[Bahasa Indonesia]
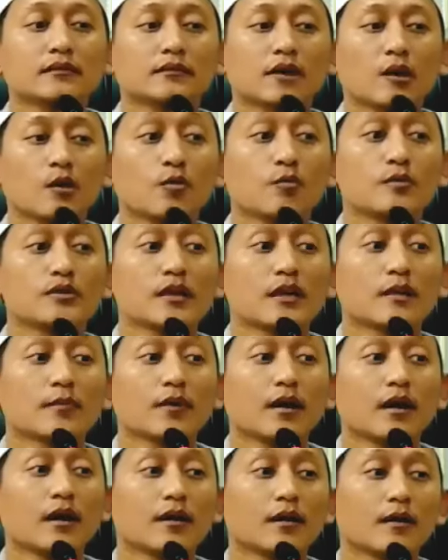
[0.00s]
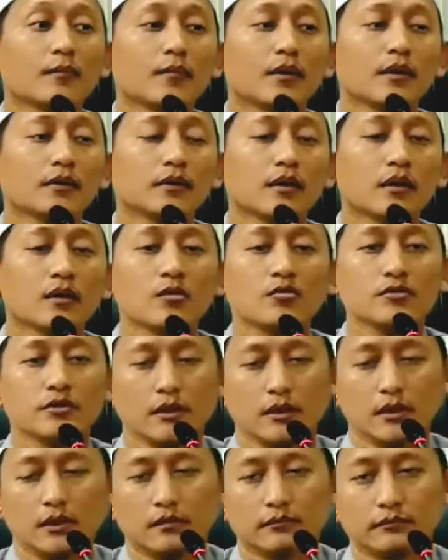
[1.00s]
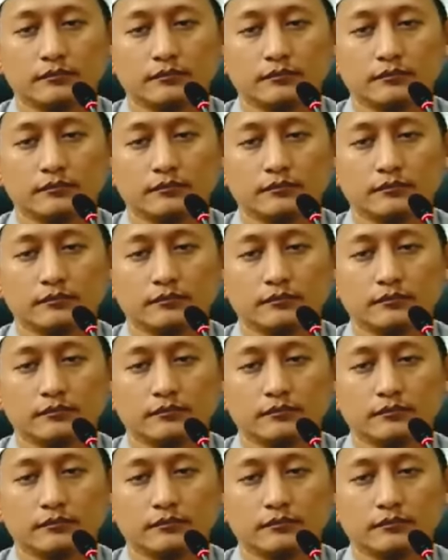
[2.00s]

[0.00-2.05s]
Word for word: terlalu besar pengharapannya, roja,